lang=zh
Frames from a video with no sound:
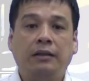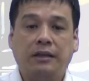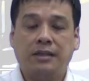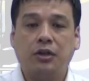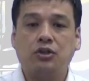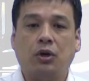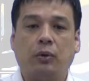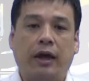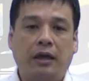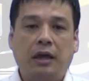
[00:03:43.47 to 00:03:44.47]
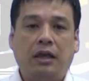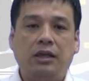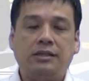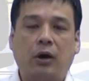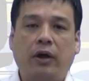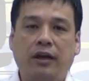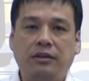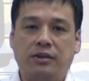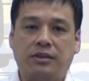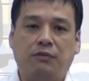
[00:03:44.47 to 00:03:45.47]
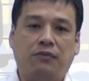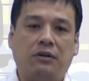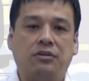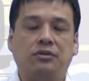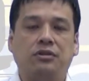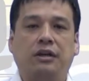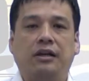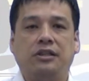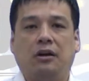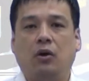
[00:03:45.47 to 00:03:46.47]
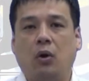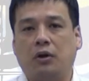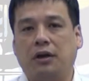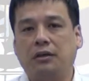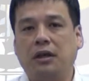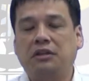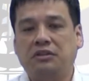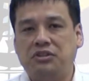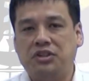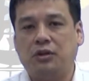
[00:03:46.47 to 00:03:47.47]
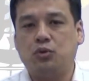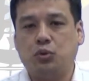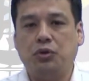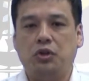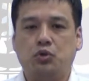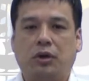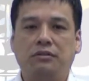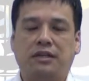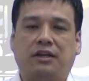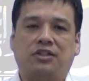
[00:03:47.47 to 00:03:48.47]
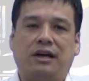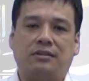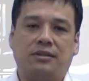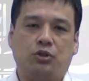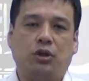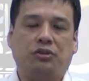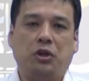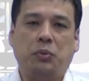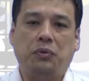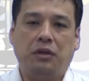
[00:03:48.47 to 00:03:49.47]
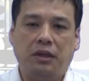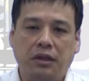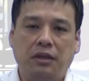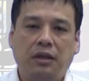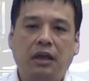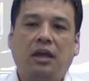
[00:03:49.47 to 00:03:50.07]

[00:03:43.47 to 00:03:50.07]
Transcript: 那这个时候呢，依照 Henderson 方程式来讲，log 的减除以酸这个项次就要等于一，